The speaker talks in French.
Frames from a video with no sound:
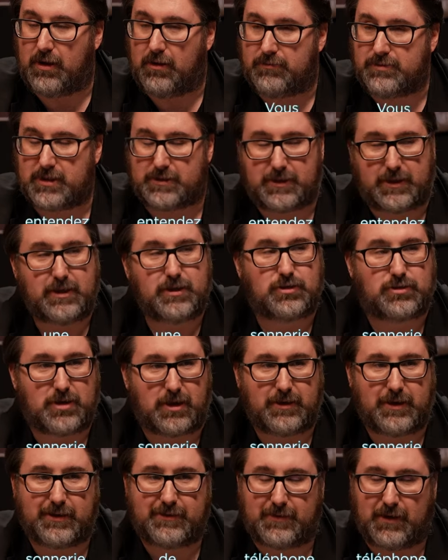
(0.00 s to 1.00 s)
vous entendez une
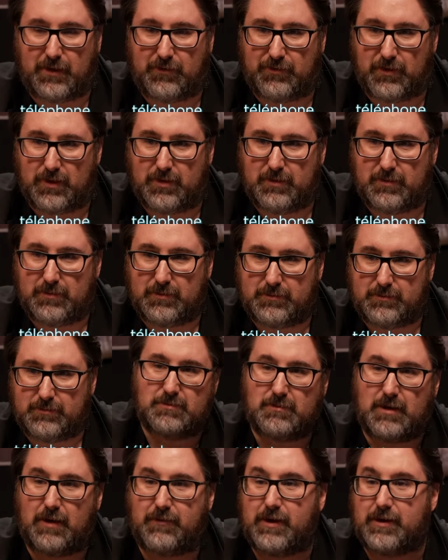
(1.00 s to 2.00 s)
sonnerie de téléphone.
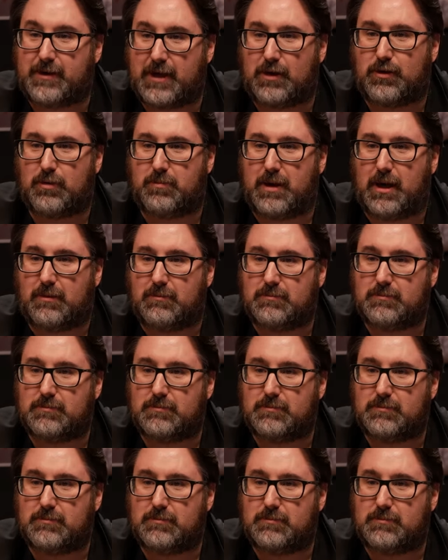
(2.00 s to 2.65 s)
Elle vient de quelque part.